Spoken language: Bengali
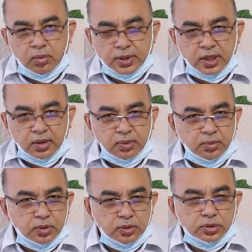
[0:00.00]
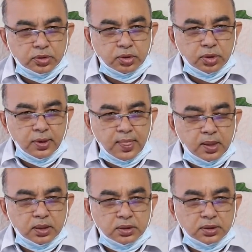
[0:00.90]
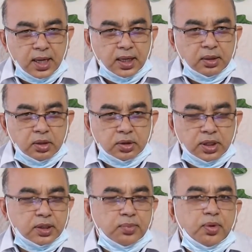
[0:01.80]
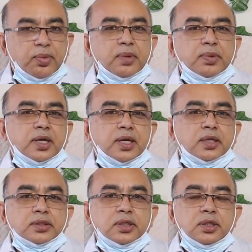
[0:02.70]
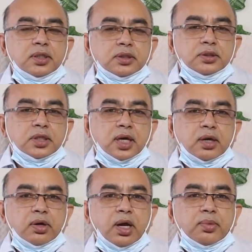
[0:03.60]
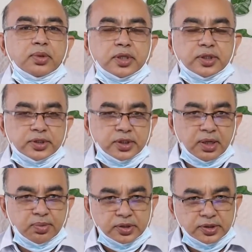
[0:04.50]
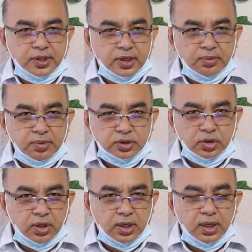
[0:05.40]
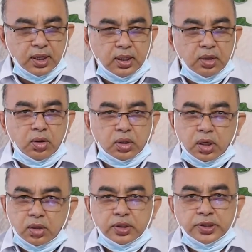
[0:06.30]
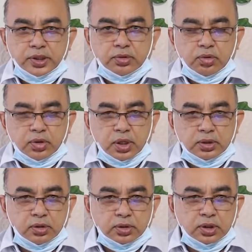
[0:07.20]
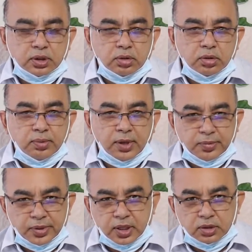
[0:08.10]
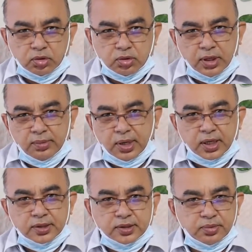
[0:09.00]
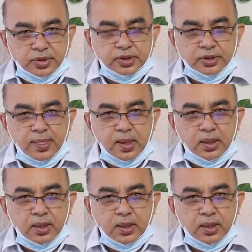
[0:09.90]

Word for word: উপাদান ইউজ করি তার হয়তো একটা প্রভাব এখানে আছে যে কারণে আমাদের দেশে অ্যাপ্লাস্টিক অ্যানিমিয়ার সংখ্যা অন্যান্য দেশের তুলনায় অর্থাৎ ইউরোপ আমেরিকার তুলনায় বাংলাদেশে বেশি